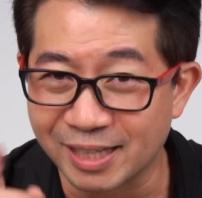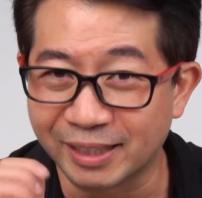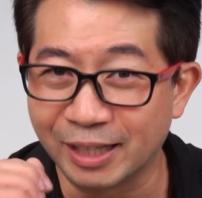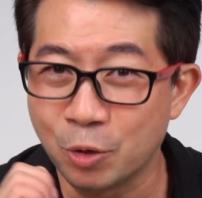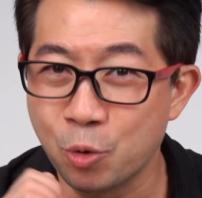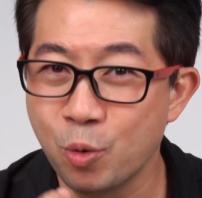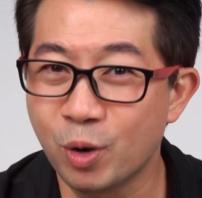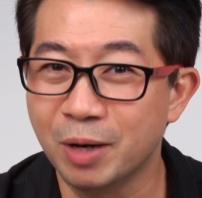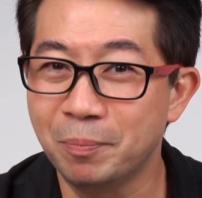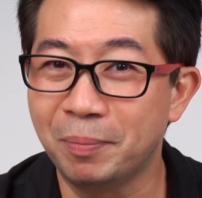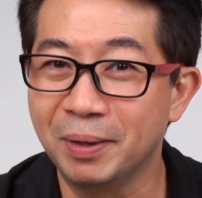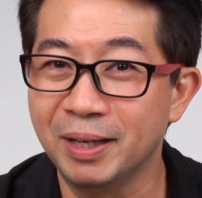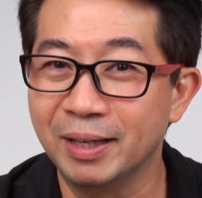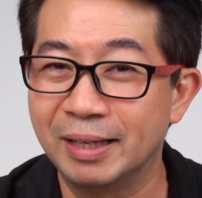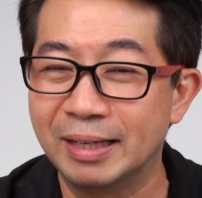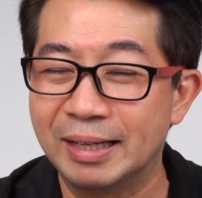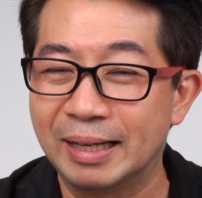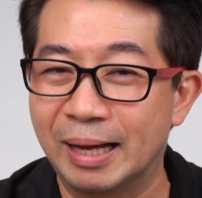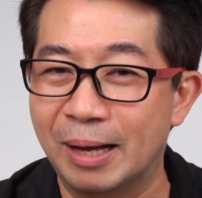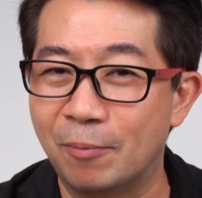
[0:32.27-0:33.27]
จะได้รู้กันไปเลย
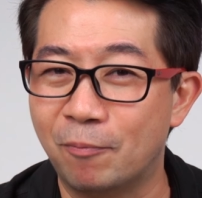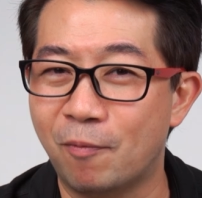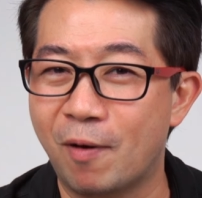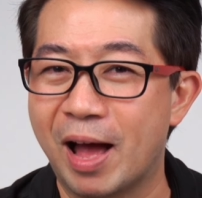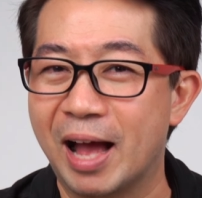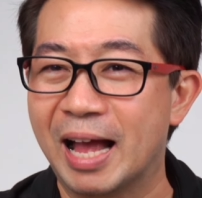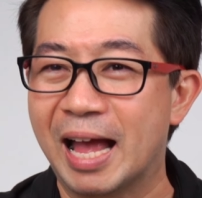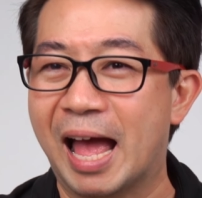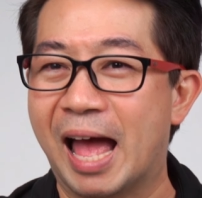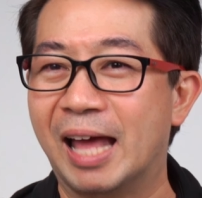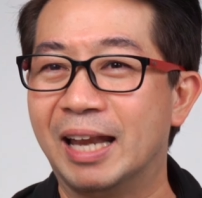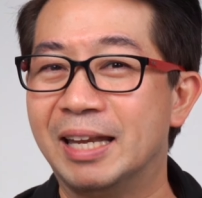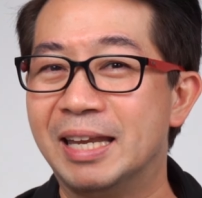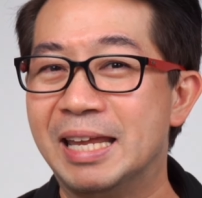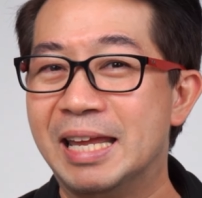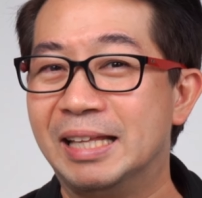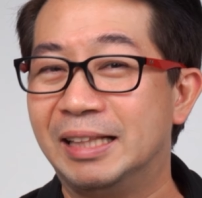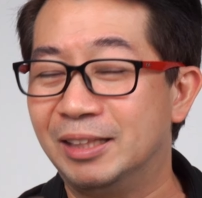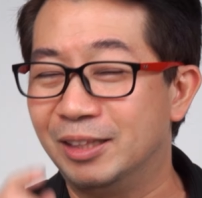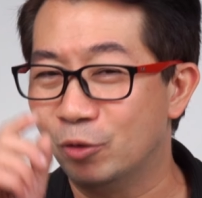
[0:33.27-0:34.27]
นะครับว่างาน
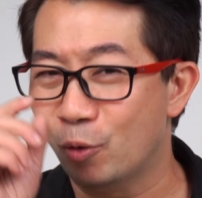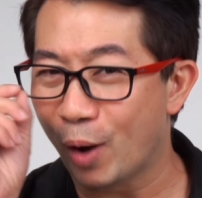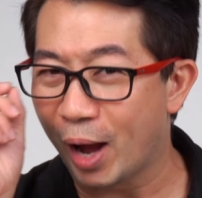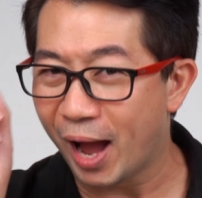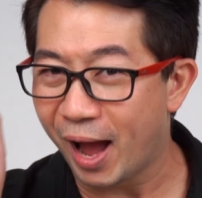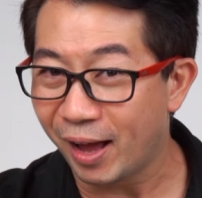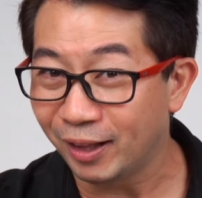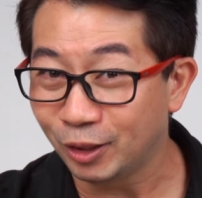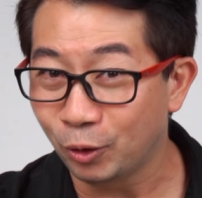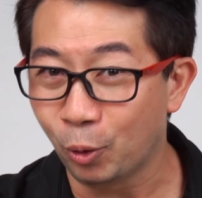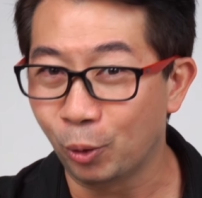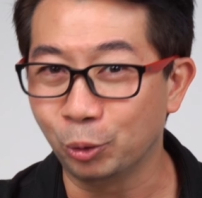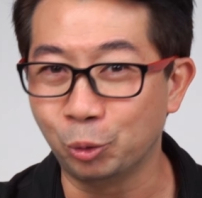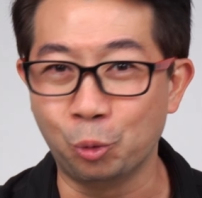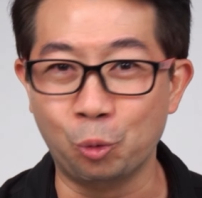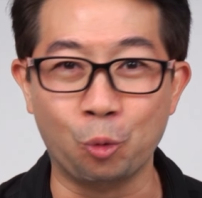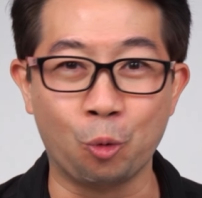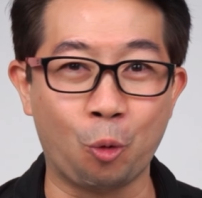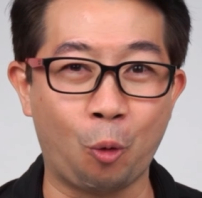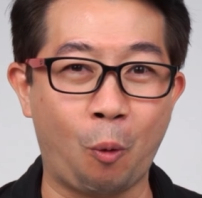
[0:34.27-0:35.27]
นี้ด้วยค่าตัว
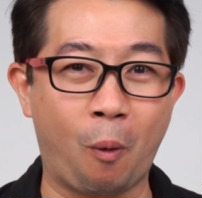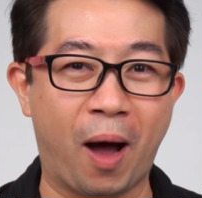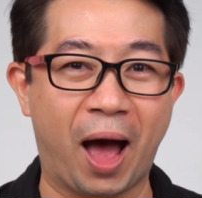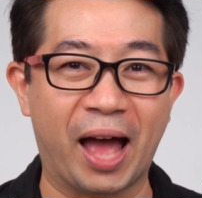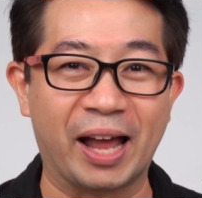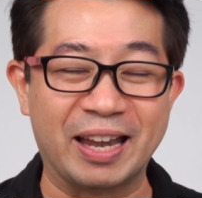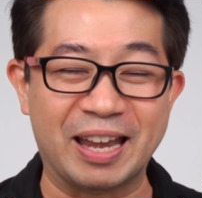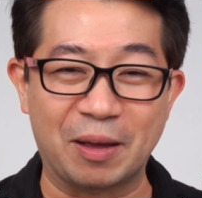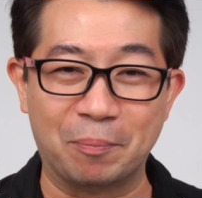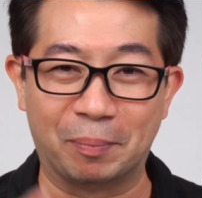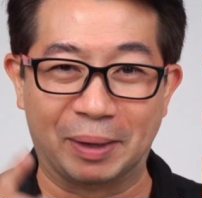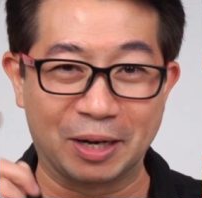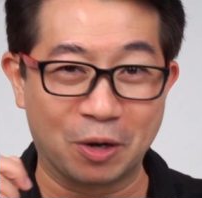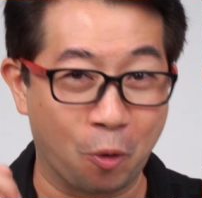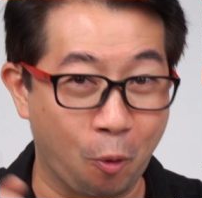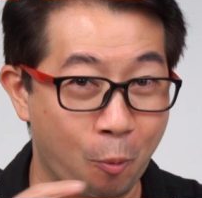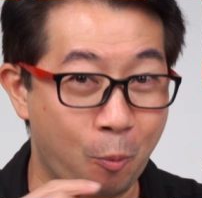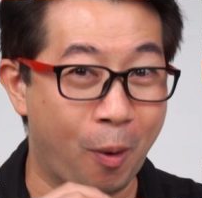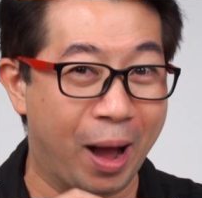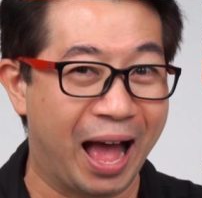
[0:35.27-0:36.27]
ถูกกว่าเนี่ยมัน
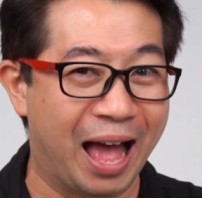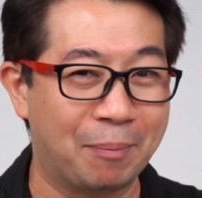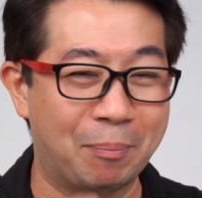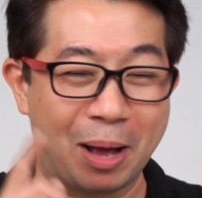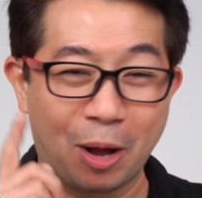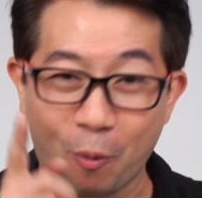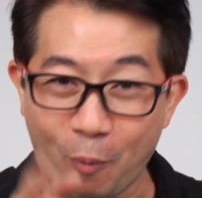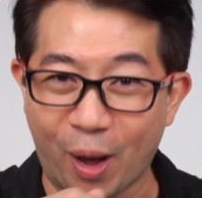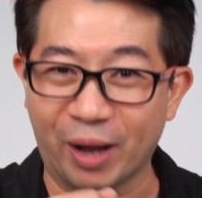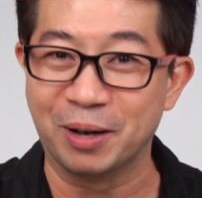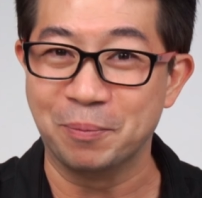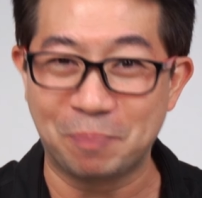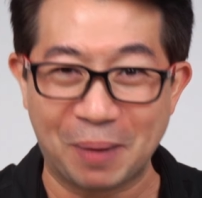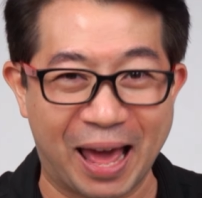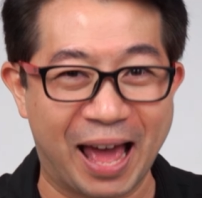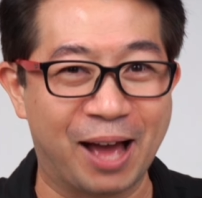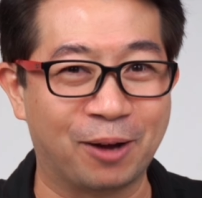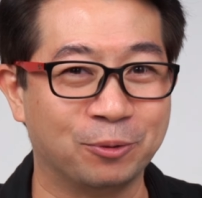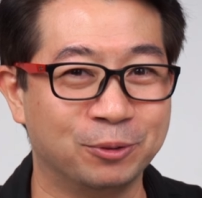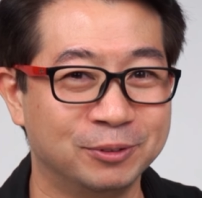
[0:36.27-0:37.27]
คุ้มค่ามากกว่าหรือเป
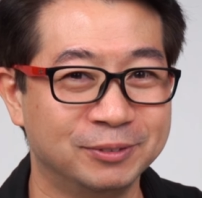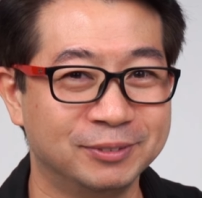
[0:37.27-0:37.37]
ล่า